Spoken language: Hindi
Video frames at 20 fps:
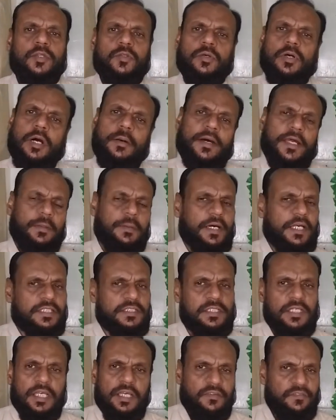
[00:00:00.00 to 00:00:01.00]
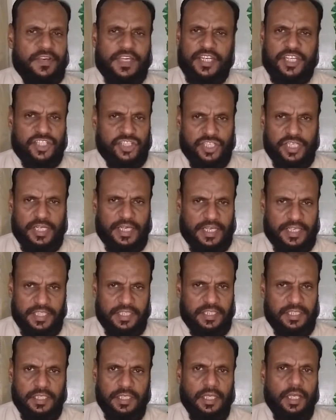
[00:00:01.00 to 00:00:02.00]
तो हमारे पास वेरिएशन
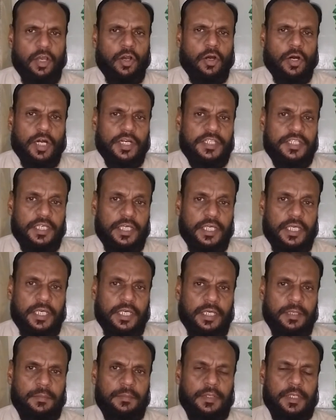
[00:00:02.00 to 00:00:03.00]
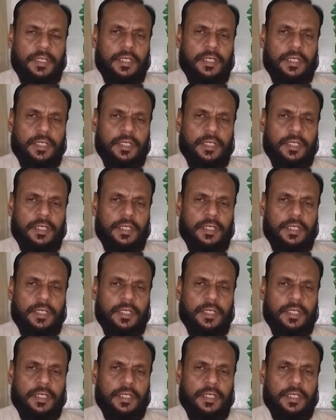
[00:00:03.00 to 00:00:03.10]
आएगी और ये